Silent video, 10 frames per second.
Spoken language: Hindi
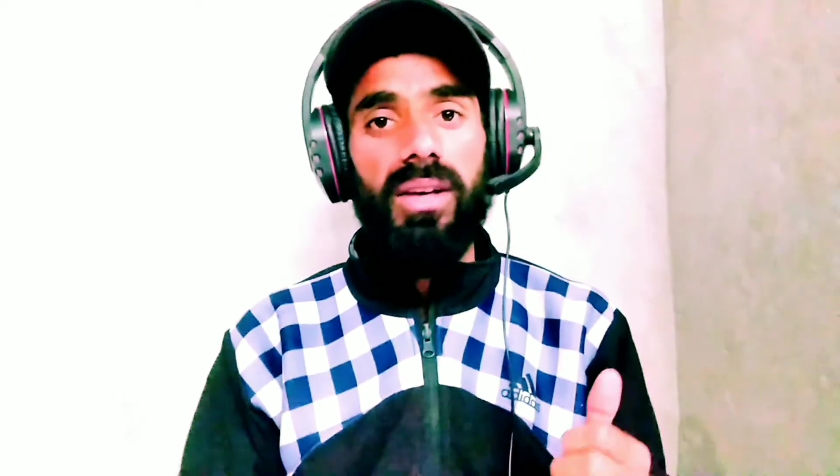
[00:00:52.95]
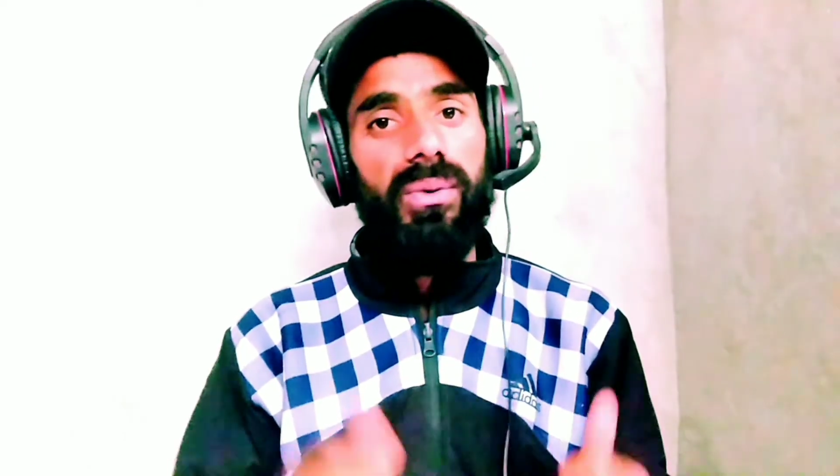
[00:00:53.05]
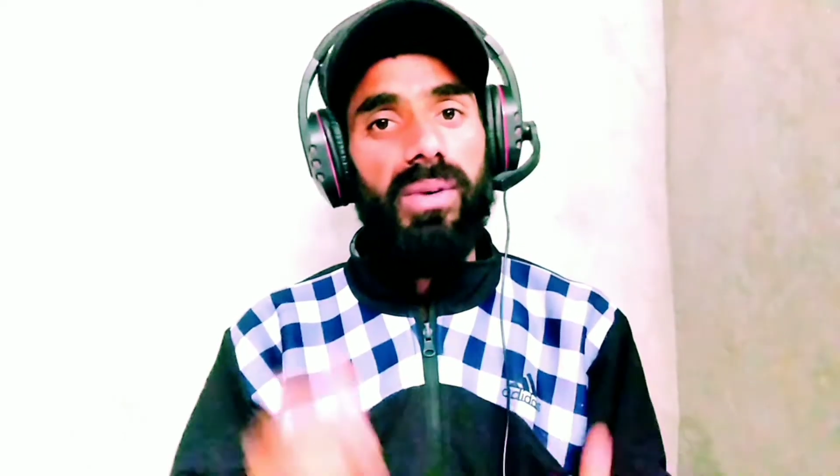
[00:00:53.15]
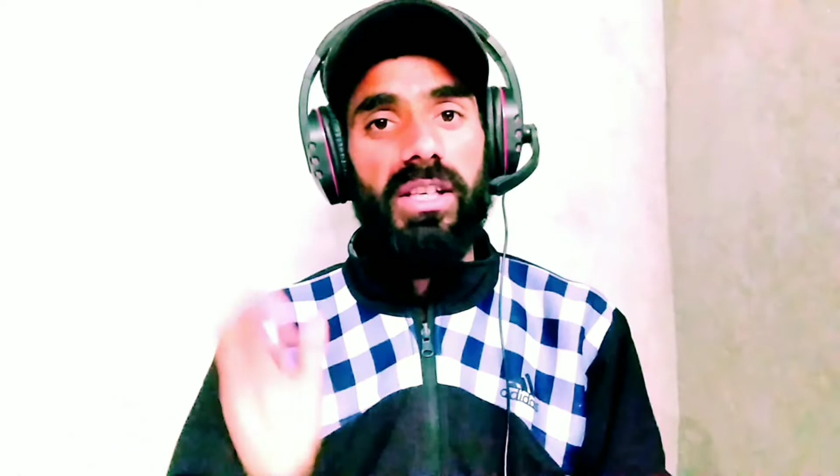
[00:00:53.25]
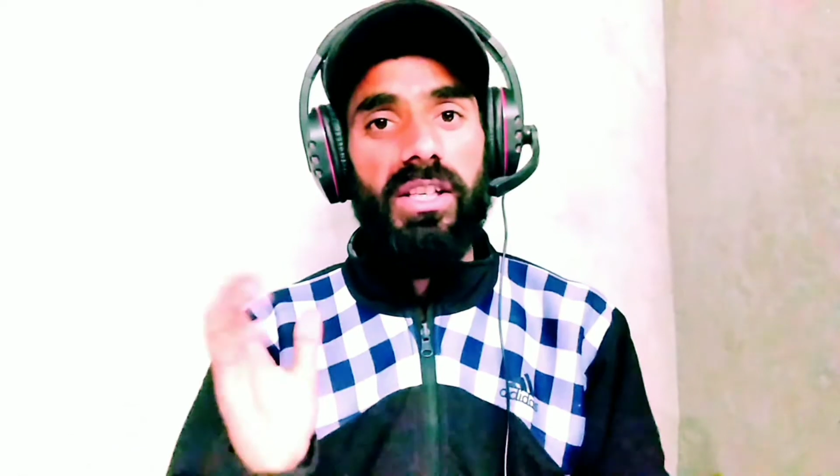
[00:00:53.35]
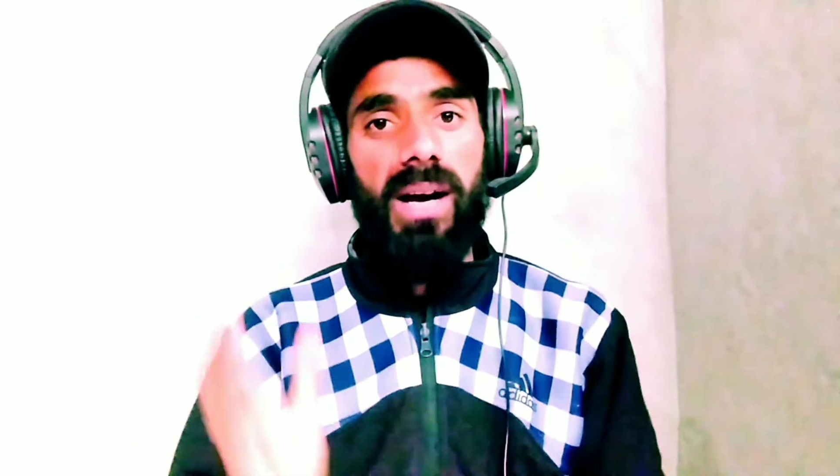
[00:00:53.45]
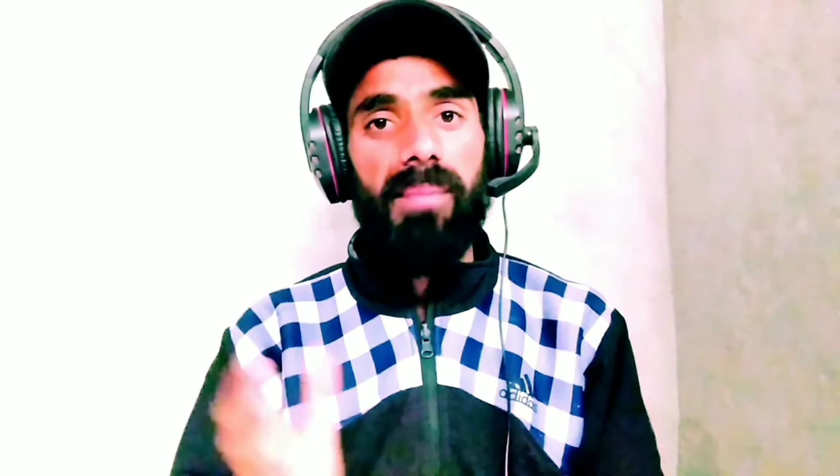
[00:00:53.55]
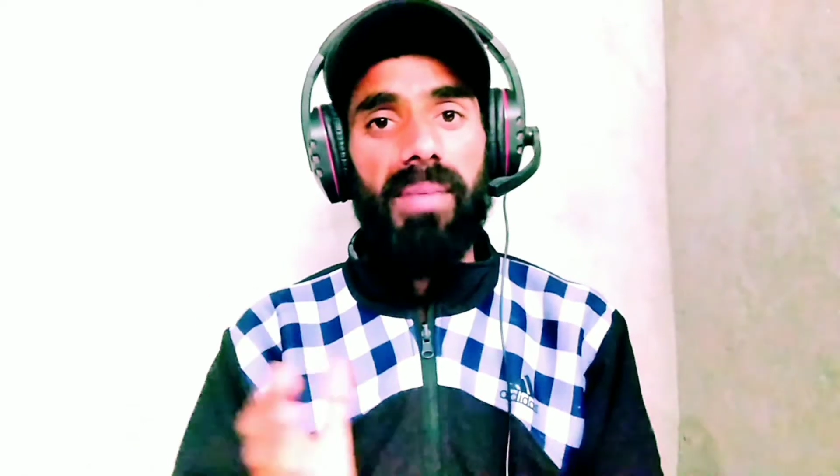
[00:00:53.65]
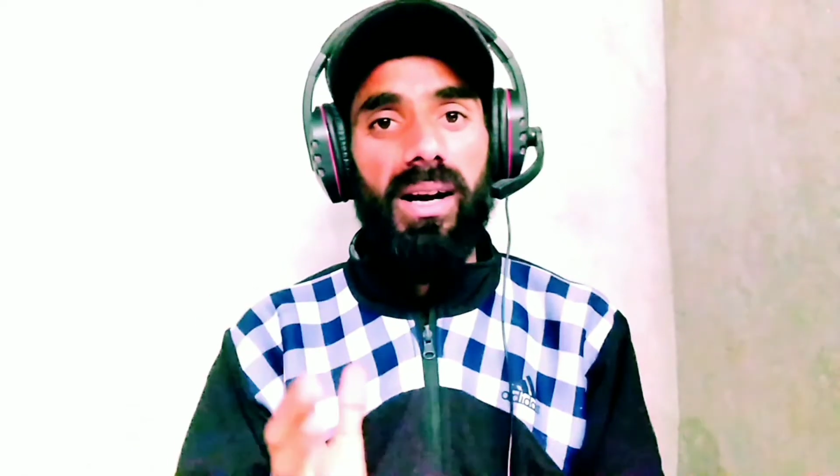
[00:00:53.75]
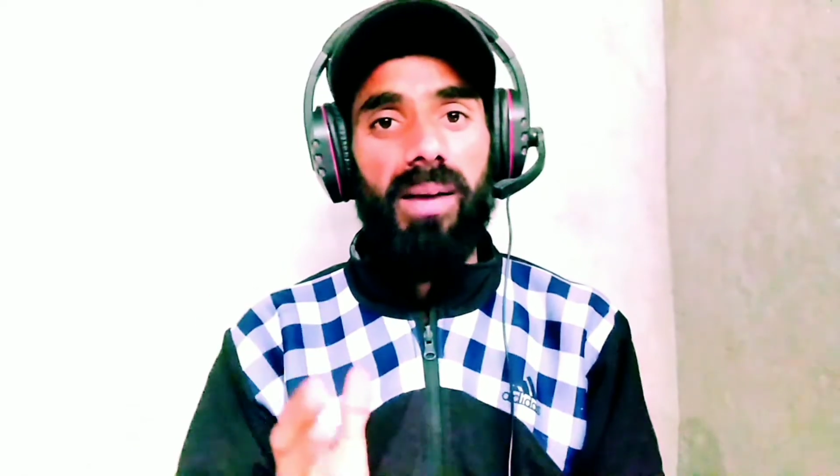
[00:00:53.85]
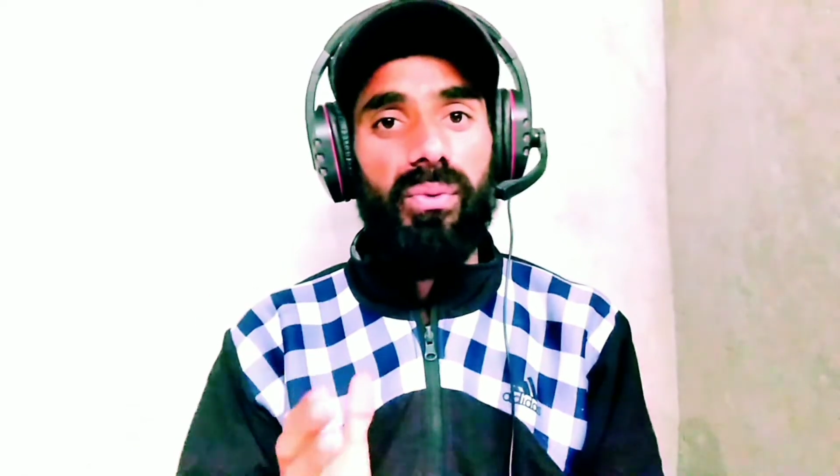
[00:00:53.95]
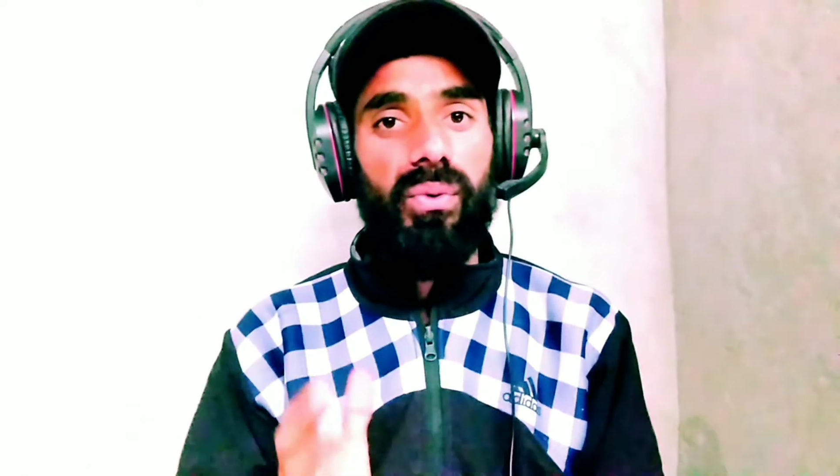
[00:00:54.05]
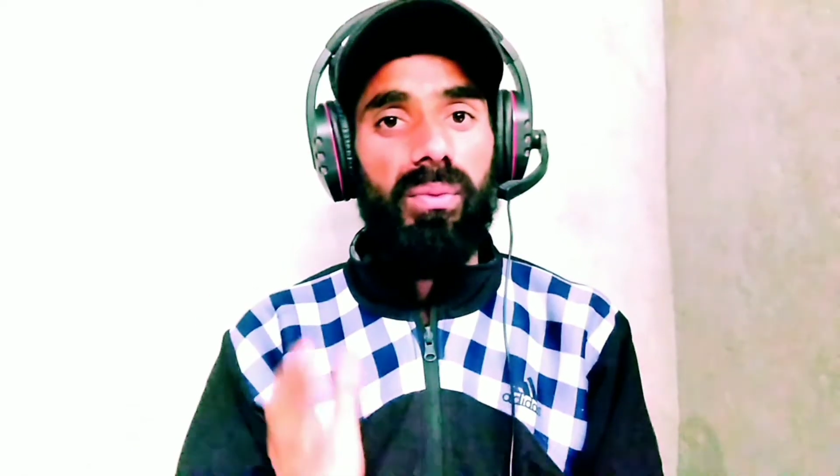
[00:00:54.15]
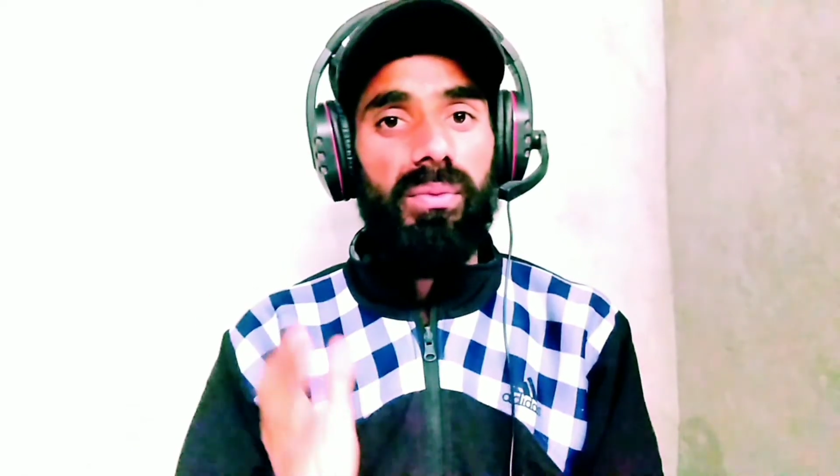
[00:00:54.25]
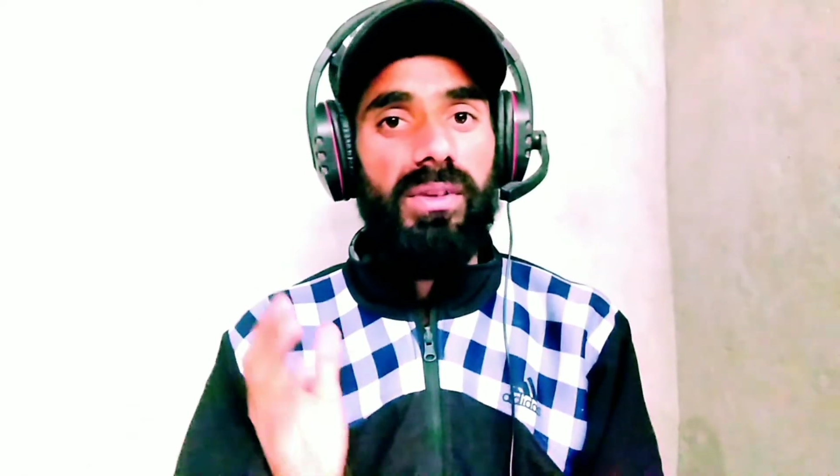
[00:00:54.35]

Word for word: क्योंकि यहाँ पर आपको